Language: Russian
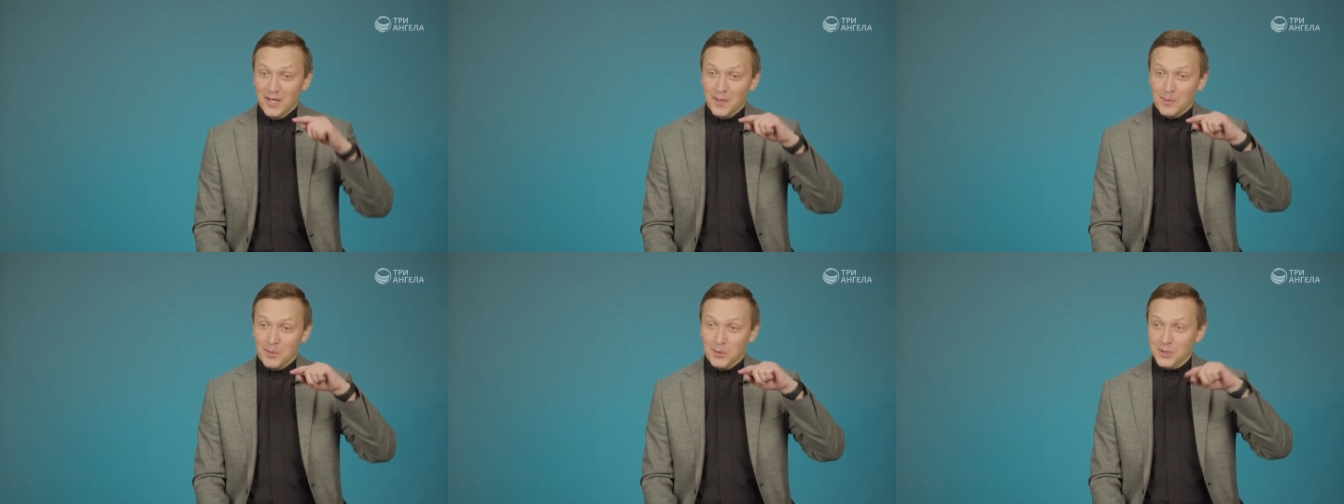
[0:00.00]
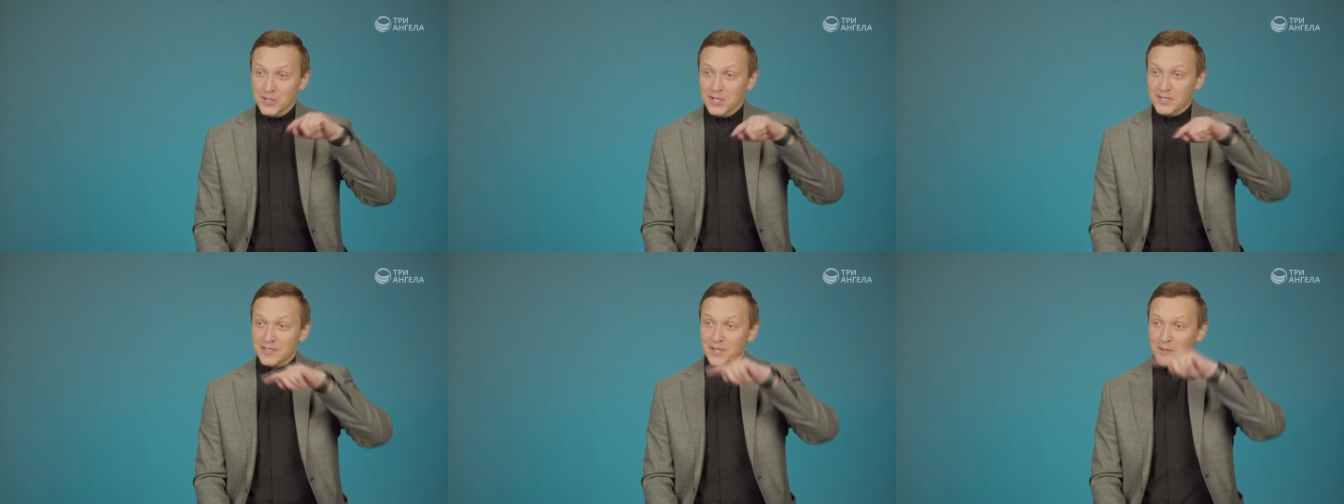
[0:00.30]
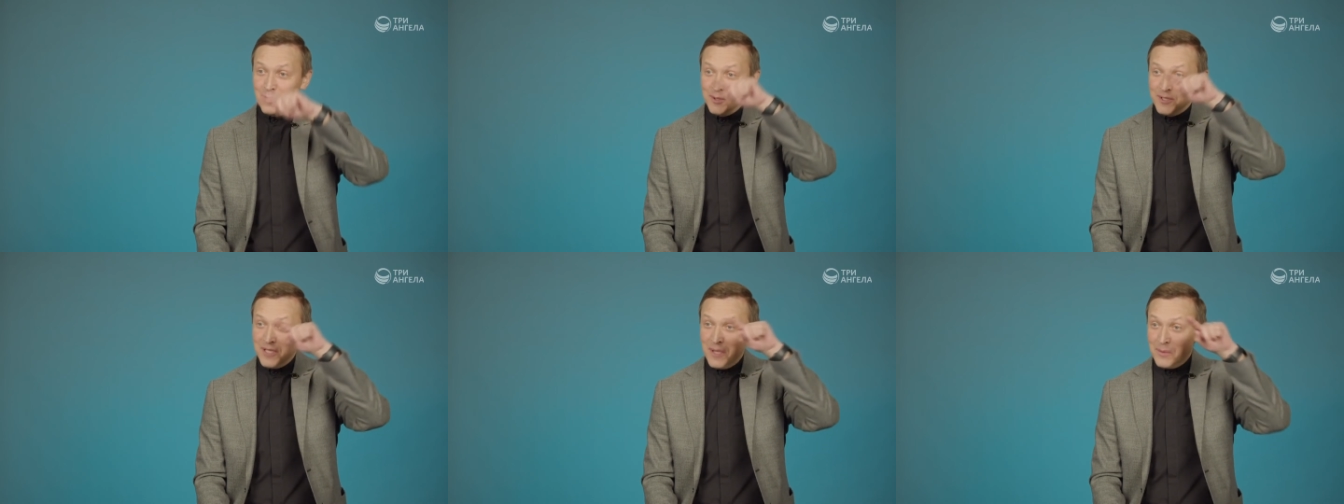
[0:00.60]
и получается
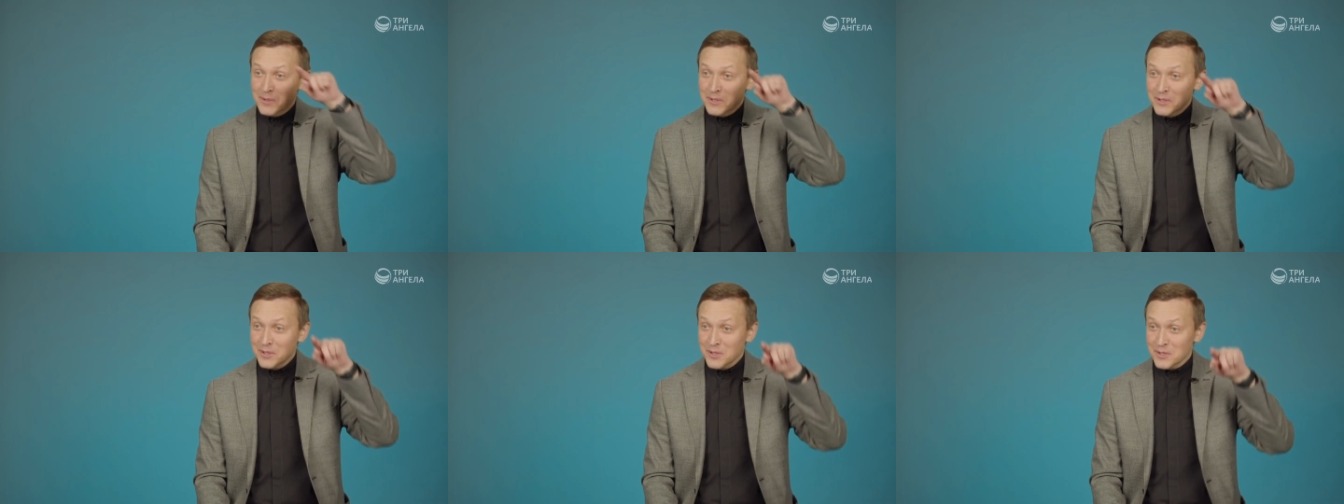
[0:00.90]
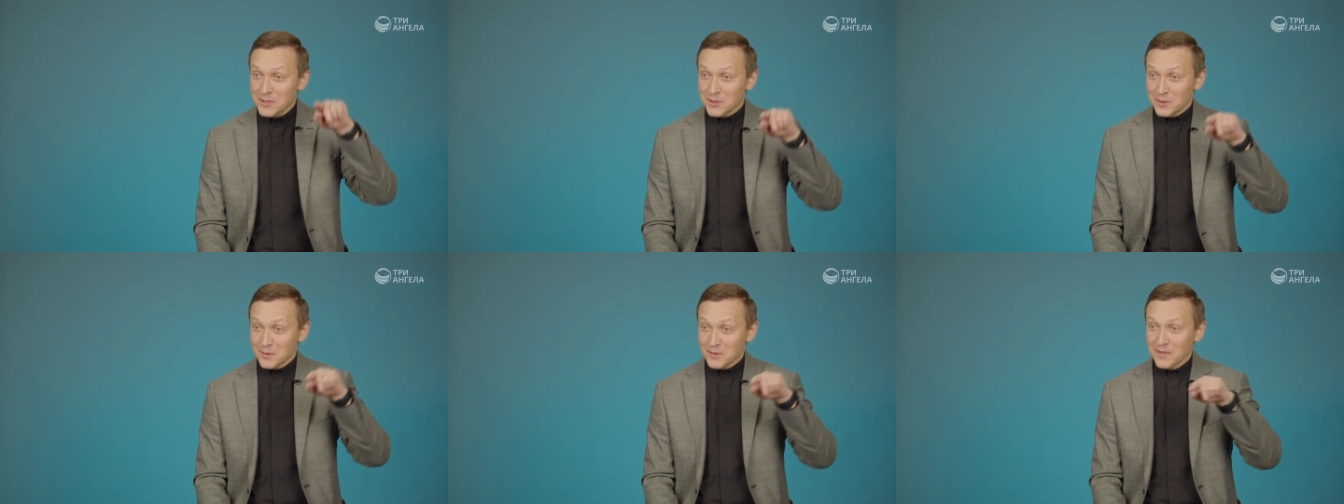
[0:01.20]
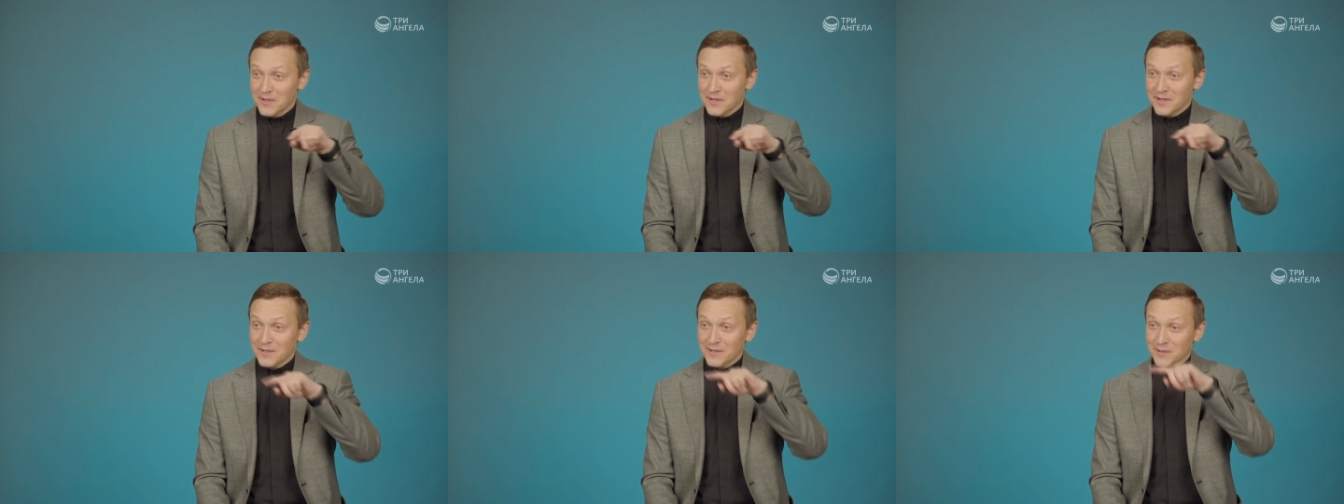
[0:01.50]
такой замкнутый
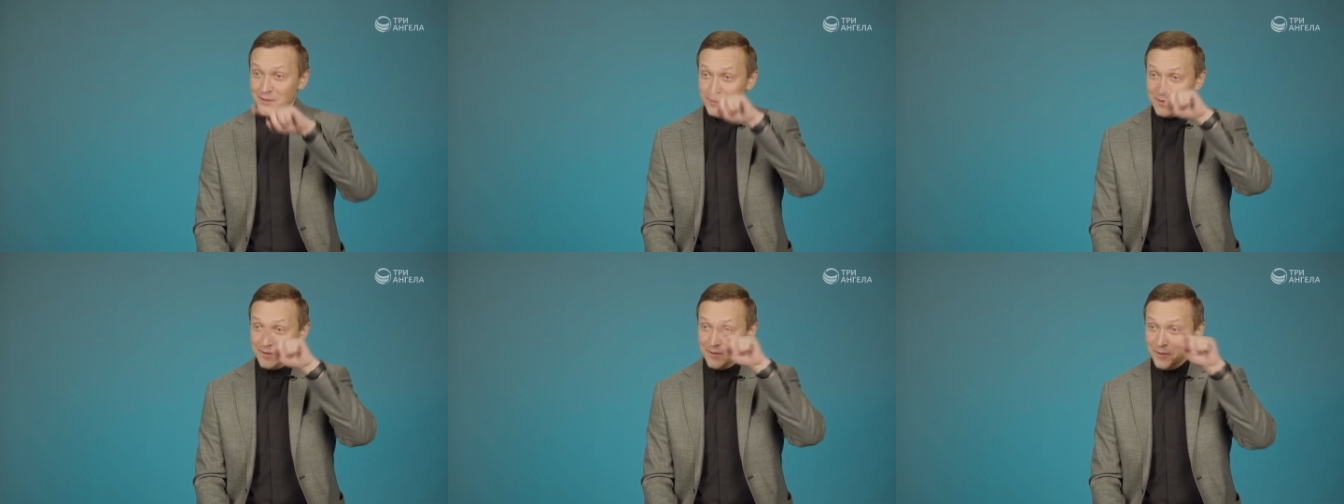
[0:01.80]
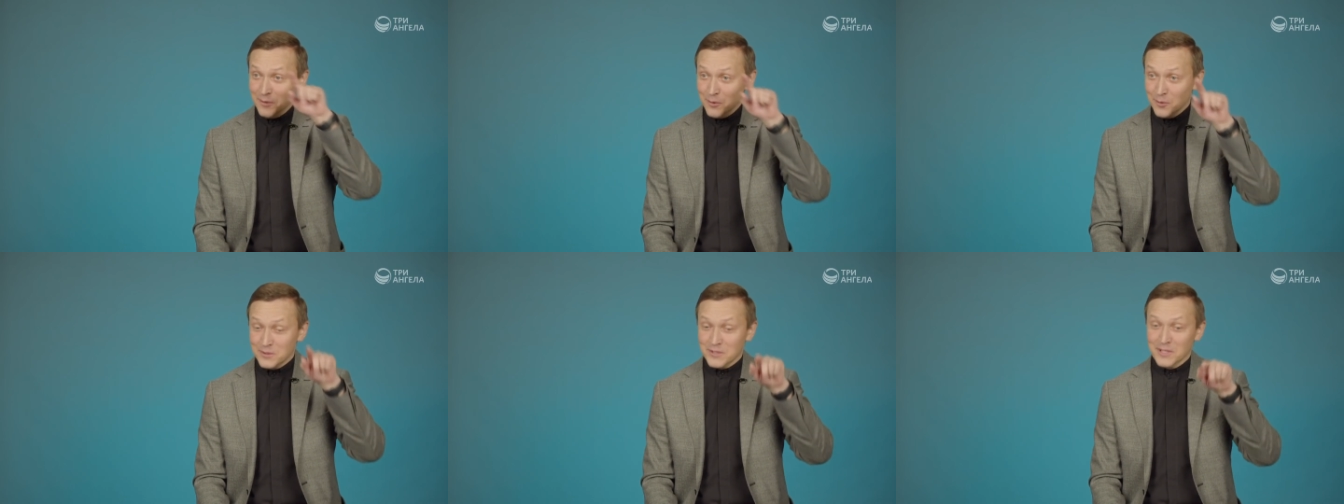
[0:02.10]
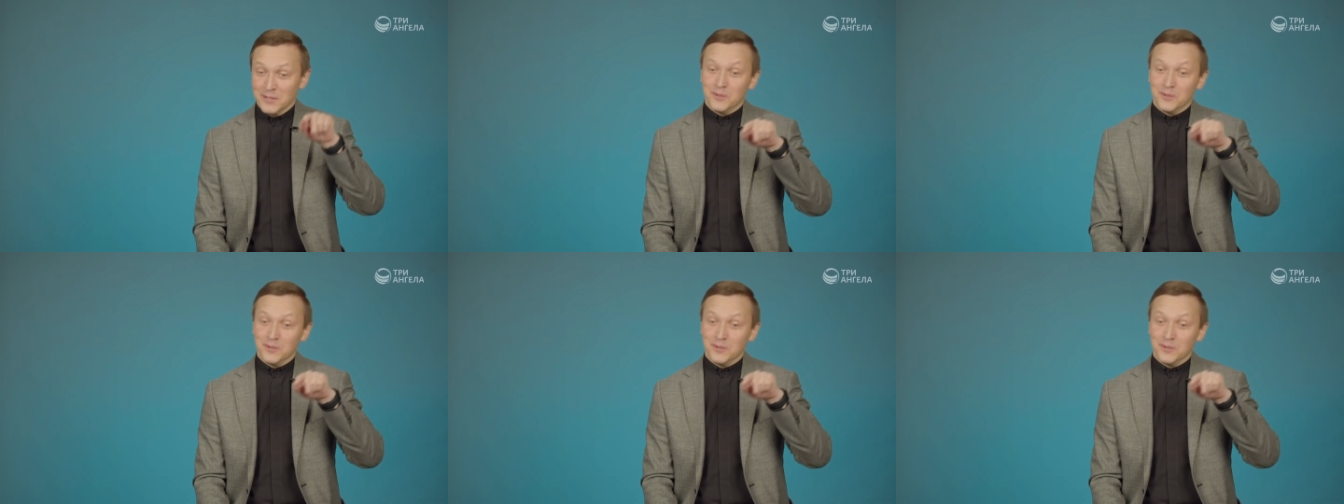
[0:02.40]
э, круг.